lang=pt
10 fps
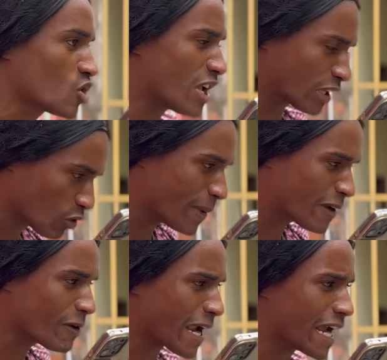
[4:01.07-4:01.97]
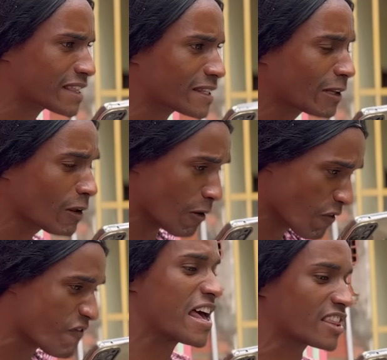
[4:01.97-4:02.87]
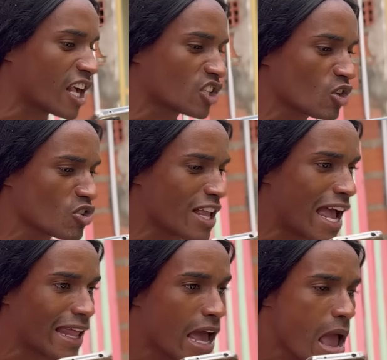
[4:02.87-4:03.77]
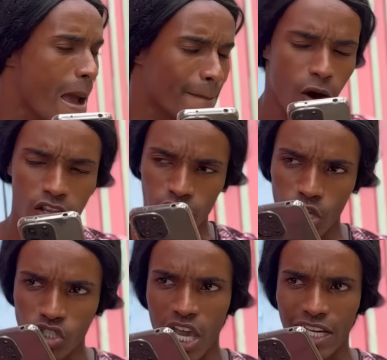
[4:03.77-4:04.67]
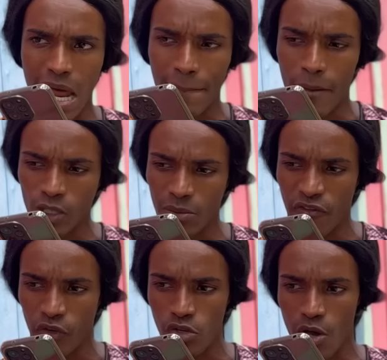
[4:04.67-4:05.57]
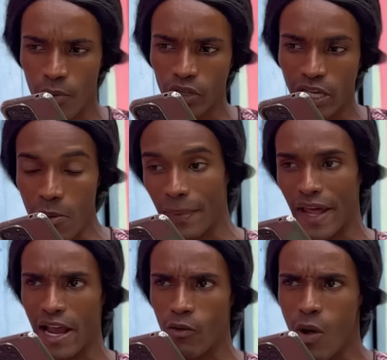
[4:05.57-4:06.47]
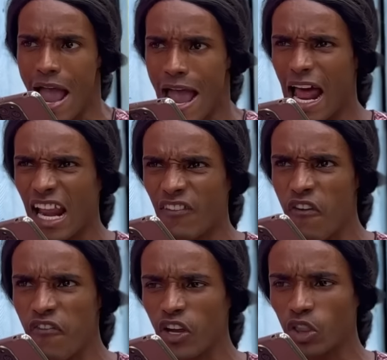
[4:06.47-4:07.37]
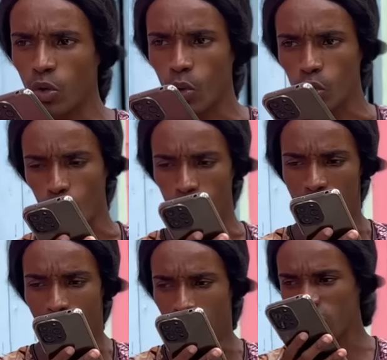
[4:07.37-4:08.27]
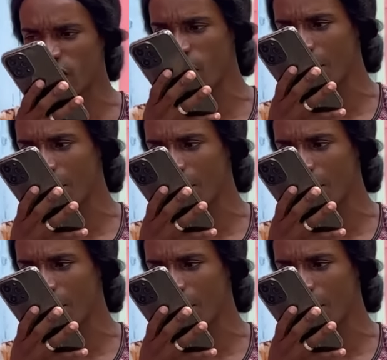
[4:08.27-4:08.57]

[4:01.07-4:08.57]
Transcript: de nada. Tu me conhece, né? Eu não faço questão de nada. Pois quando eu cheguei aqui na porta, minha filha, não sobrou nenhum prego. Ela levou, foi tudo. Pois eu vou